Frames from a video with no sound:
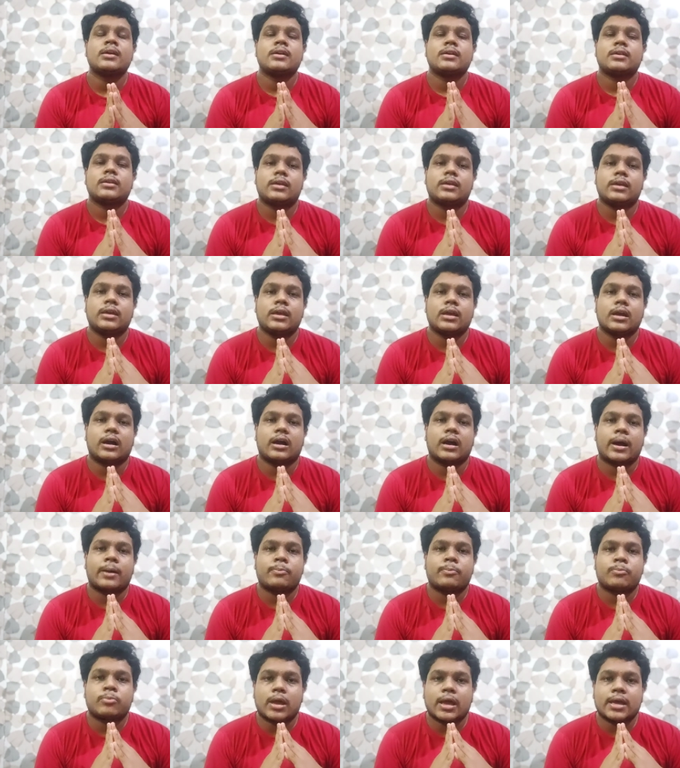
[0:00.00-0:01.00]
कि
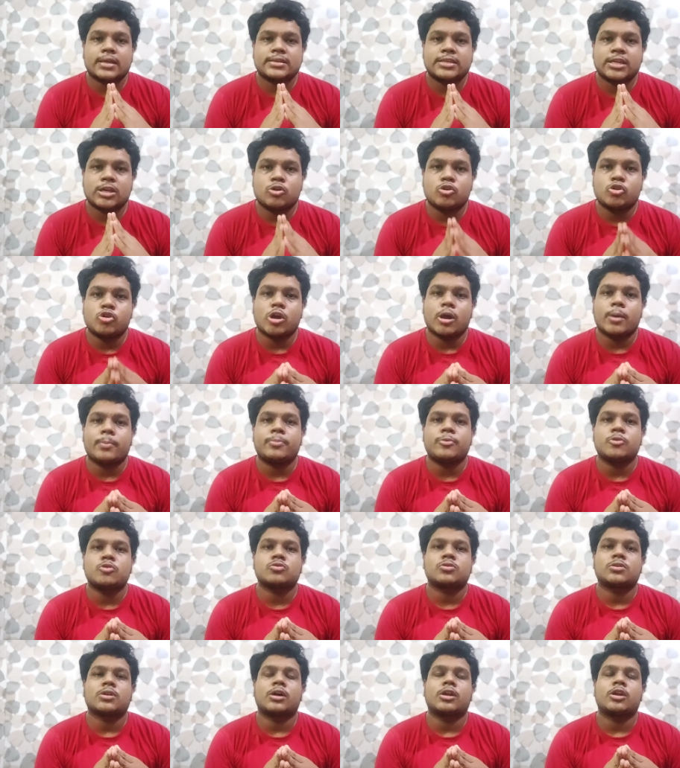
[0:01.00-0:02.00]
आप ऐसी कोई ऐप यूज़
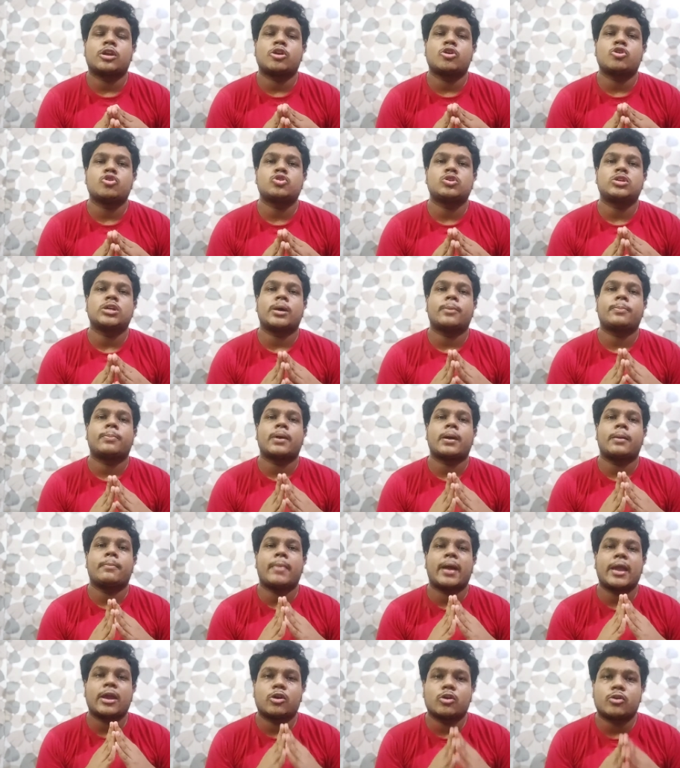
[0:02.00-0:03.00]
कर रहे हो जो आपका
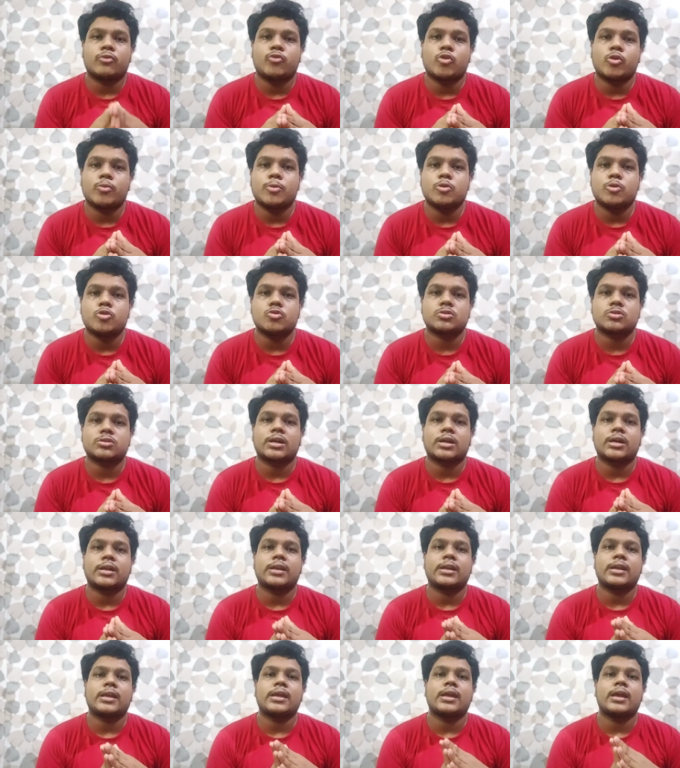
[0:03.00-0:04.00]
माइक्रोफोन भी यूज़ कर
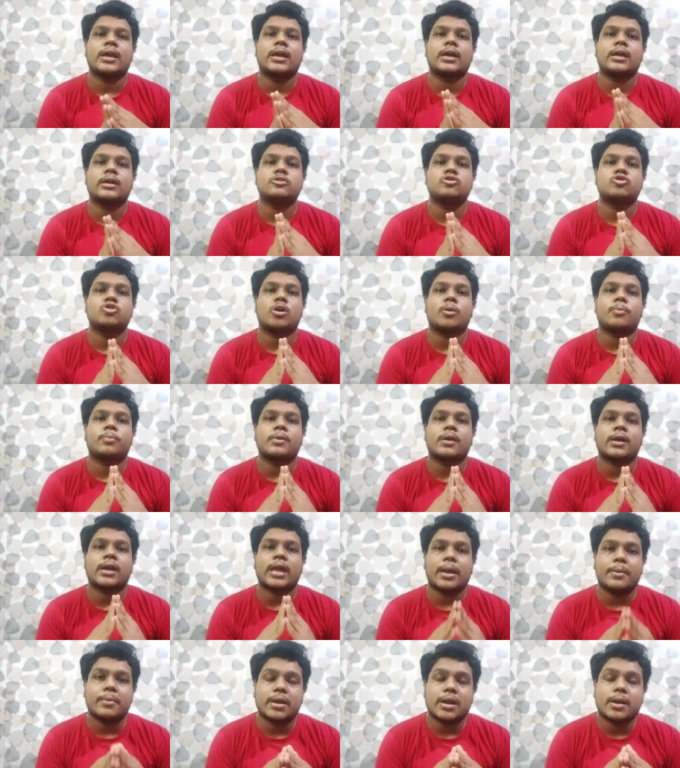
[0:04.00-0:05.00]
रही है जो आपका
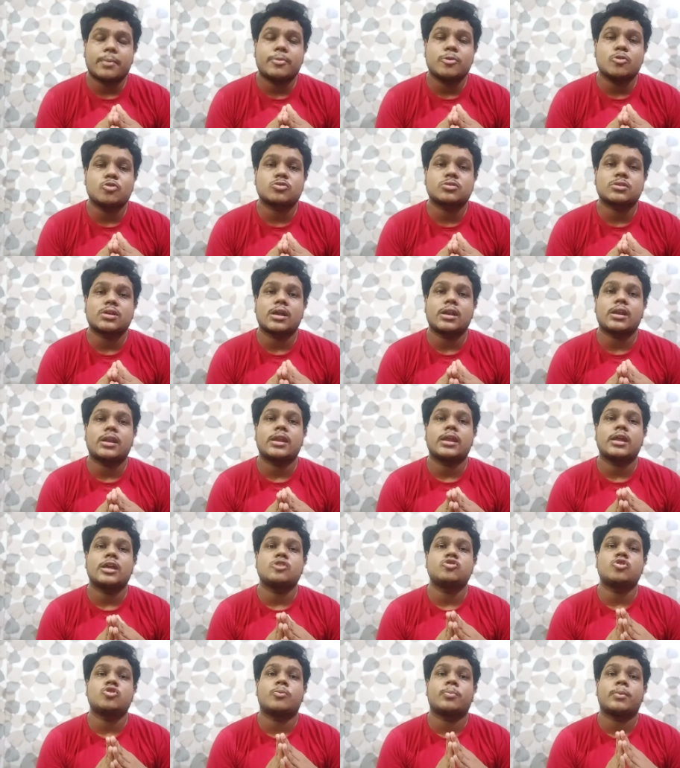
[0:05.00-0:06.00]
कैमरा भी यूज़ कर रही है
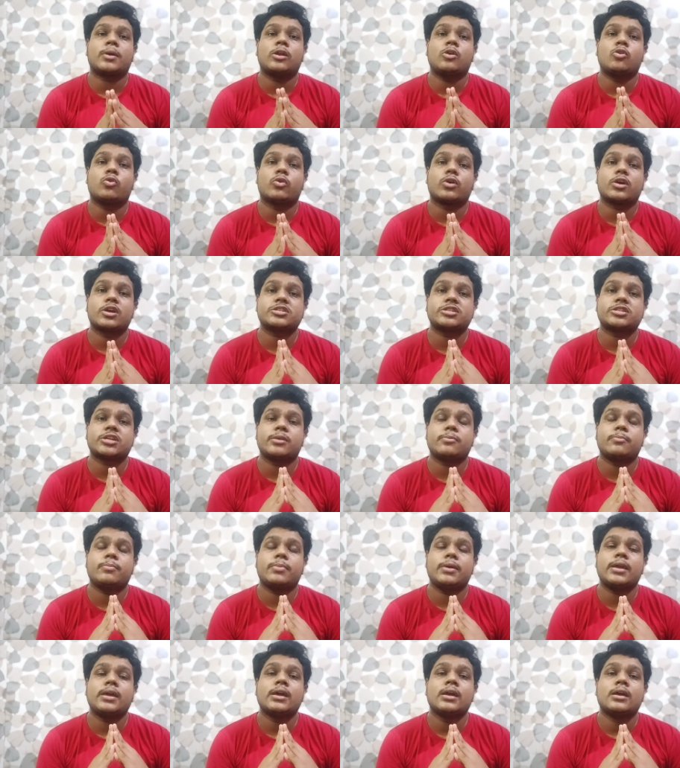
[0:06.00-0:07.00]
जो आपकी लोकेशन
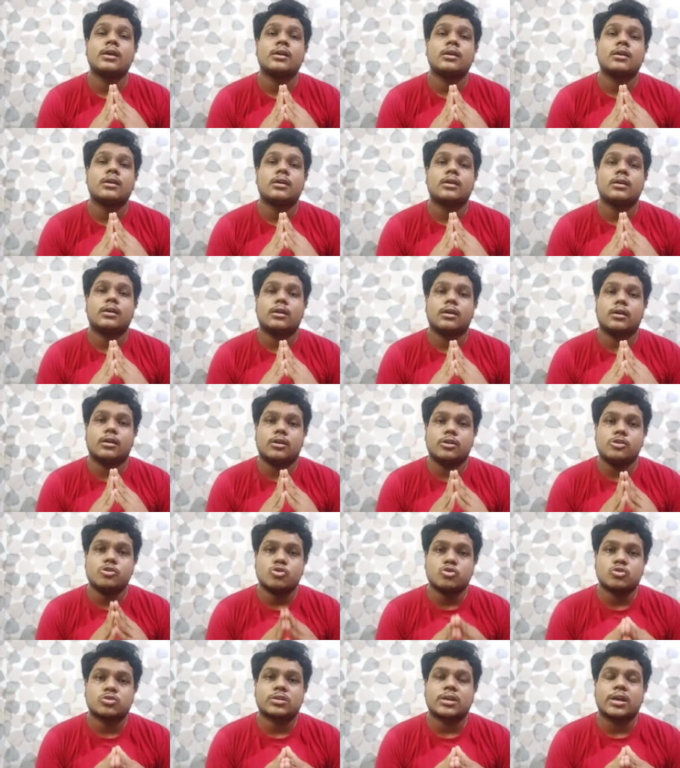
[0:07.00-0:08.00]
भी
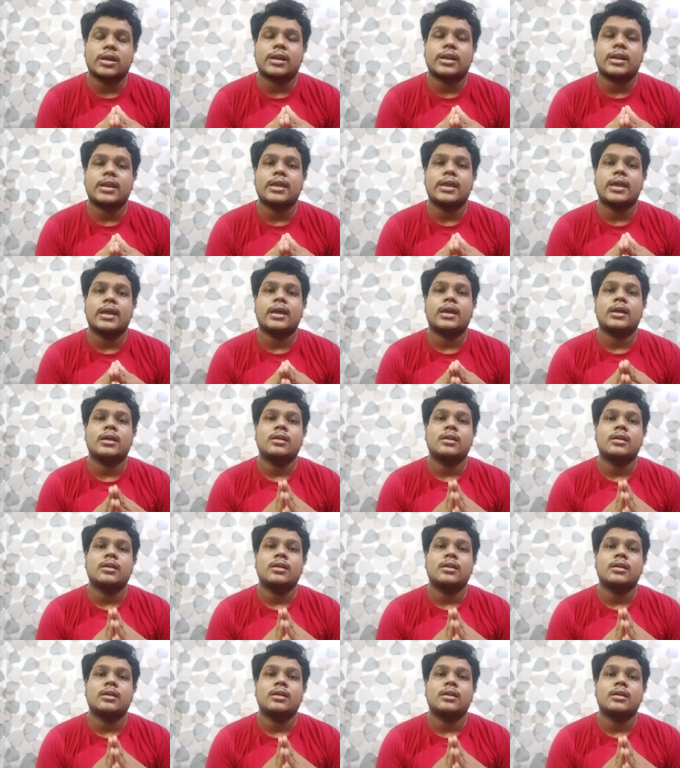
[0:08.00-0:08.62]
यूज़ कर रही है